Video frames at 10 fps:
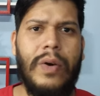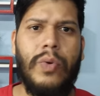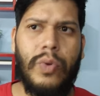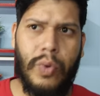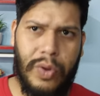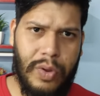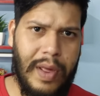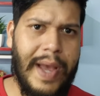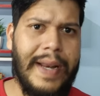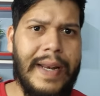है उसको
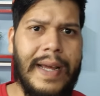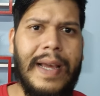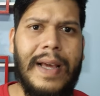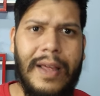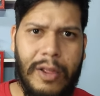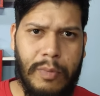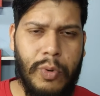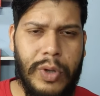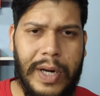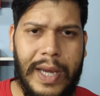साइनी रखेगा
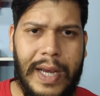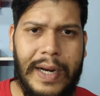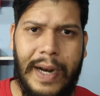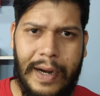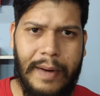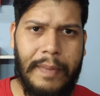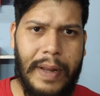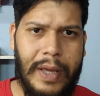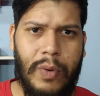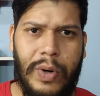स्मूथ रखेगा डेंडअप
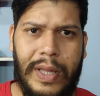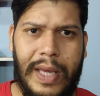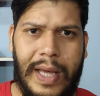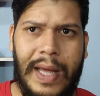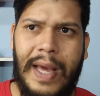नहीं होने देगा